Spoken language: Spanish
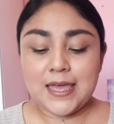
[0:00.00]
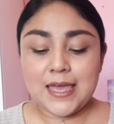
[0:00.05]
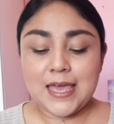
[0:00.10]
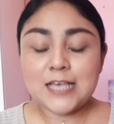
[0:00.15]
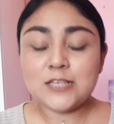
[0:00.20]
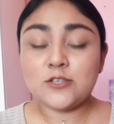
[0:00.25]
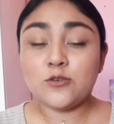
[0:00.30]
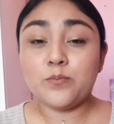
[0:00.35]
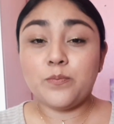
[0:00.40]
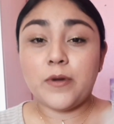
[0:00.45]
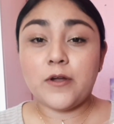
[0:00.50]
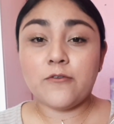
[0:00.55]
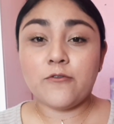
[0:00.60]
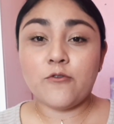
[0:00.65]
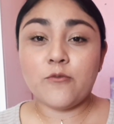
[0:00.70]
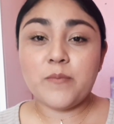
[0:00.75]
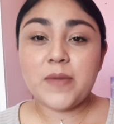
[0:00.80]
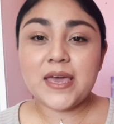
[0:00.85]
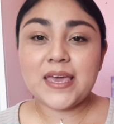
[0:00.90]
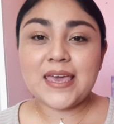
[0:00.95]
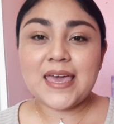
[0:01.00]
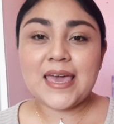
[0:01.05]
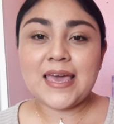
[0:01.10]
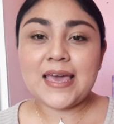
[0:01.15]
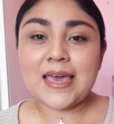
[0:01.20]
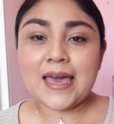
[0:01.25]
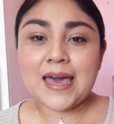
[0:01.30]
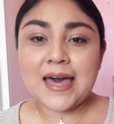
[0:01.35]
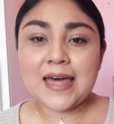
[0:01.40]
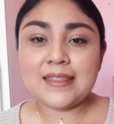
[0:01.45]
Es un perfume que
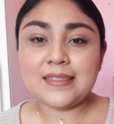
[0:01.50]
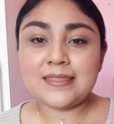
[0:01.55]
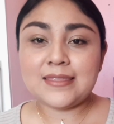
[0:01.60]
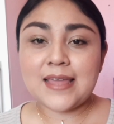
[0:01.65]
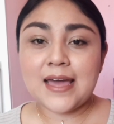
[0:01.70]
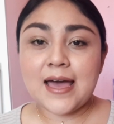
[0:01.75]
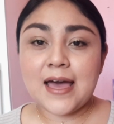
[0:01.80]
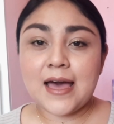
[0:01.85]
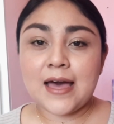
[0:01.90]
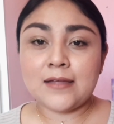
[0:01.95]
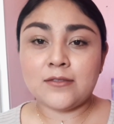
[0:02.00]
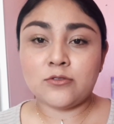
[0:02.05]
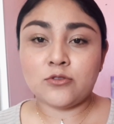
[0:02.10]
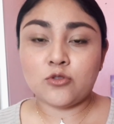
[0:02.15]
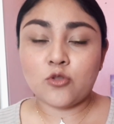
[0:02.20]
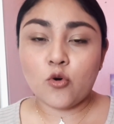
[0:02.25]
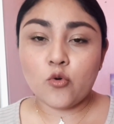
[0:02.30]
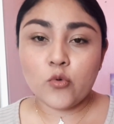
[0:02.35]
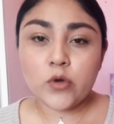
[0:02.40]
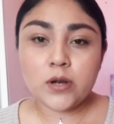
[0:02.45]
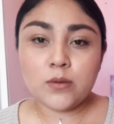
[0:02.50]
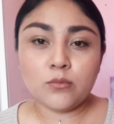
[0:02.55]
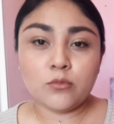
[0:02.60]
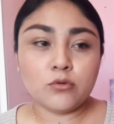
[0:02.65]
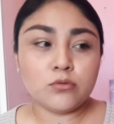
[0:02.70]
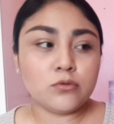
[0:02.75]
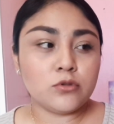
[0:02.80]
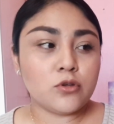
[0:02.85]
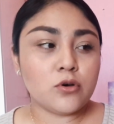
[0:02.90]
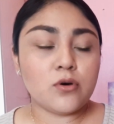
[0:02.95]
encanta a todo el
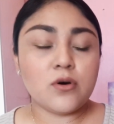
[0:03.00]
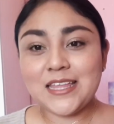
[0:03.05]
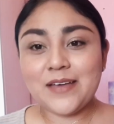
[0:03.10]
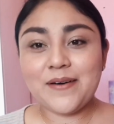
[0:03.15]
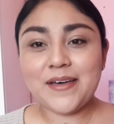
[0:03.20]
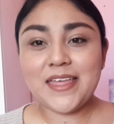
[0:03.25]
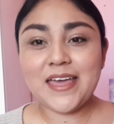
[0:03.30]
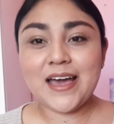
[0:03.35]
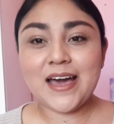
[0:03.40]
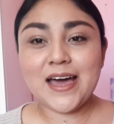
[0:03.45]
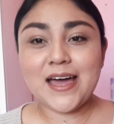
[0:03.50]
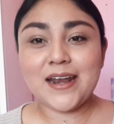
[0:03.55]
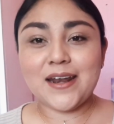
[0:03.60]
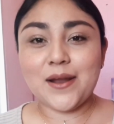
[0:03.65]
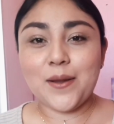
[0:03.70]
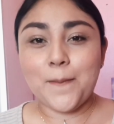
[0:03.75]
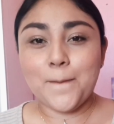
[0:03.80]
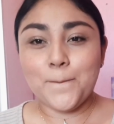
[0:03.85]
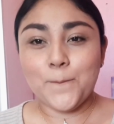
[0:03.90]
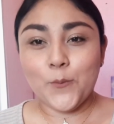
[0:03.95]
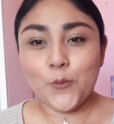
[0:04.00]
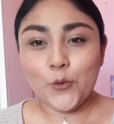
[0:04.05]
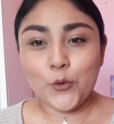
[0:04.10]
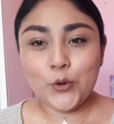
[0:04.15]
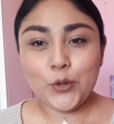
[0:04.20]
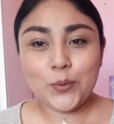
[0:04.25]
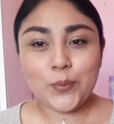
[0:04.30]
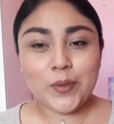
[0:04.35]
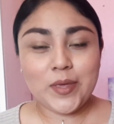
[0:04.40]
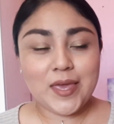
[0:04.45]
mundo. Va a dejar
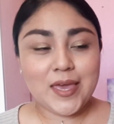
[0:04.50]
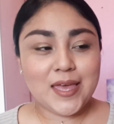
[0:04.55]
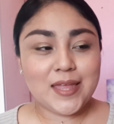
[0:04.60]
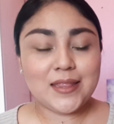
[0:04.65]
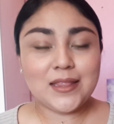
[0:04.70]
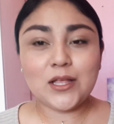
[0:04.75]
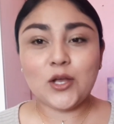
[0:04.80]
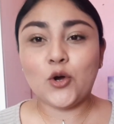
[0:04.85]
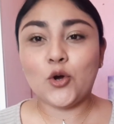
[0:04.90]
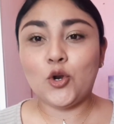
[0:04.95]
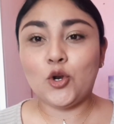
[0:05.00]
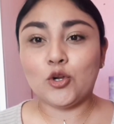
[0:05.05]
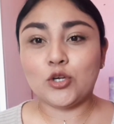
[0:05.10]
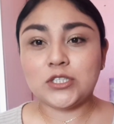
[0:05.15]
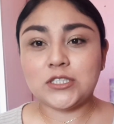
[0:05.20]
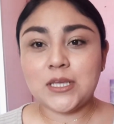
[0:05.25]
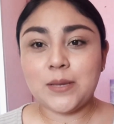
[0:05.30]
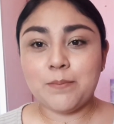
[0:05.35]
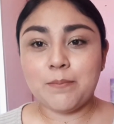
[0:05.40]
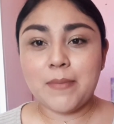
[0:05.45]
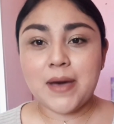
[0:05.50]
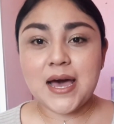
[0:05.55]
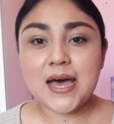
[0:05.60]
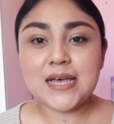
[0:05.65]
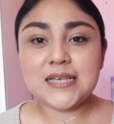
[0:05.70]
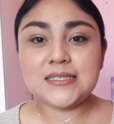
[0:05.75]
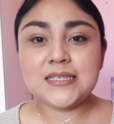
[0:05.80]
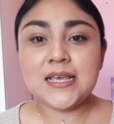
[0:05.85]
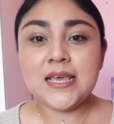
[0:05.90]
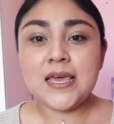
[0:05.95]
muy bien con los
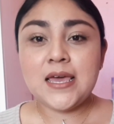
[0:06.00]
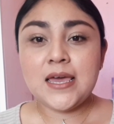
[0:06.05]
demás.